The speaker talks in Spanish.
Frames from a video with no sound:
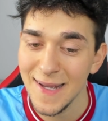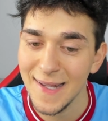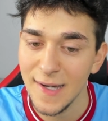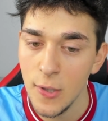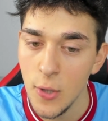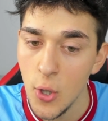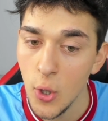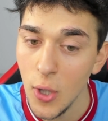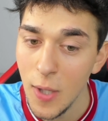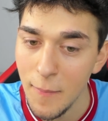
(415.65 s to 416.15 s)

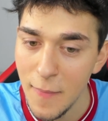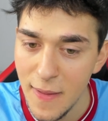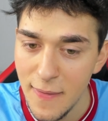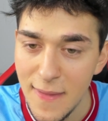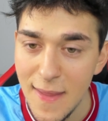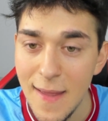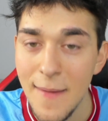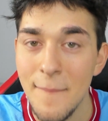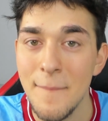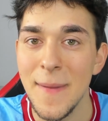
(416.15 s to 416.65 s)
creo yo que
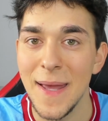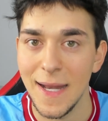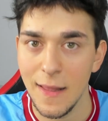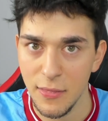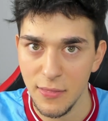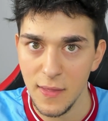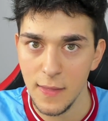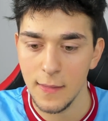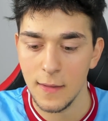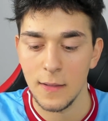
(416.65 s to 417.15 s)
media
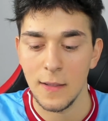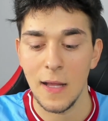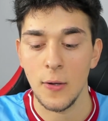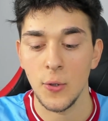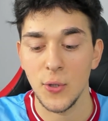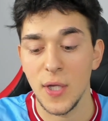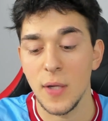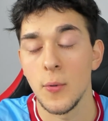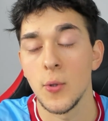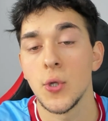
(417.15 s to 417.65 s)
merecida. Las
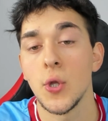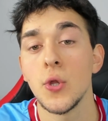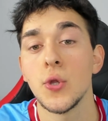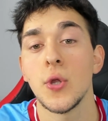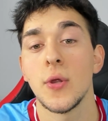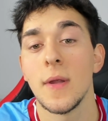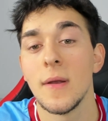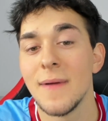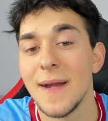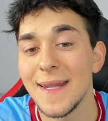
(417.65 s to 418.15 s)
cosas como son,
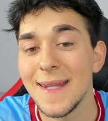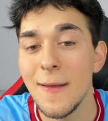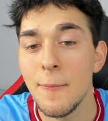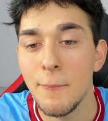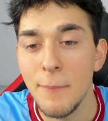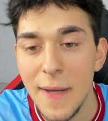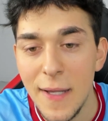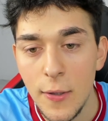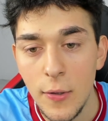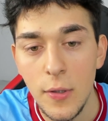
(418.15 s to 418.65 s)
soy del Barça,
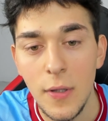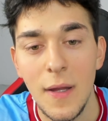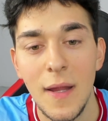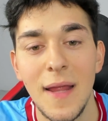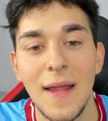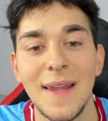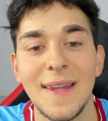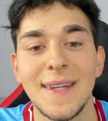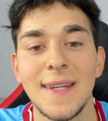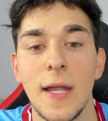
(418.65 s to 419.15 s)
pero
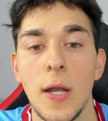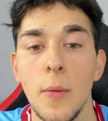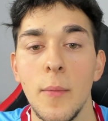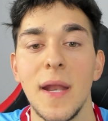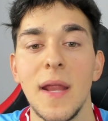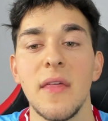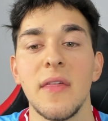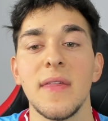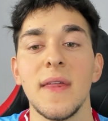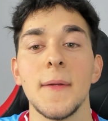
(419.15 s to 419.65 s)
se lo
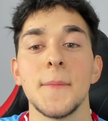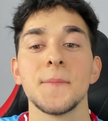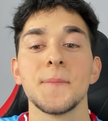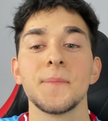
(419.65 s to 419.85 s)
merece.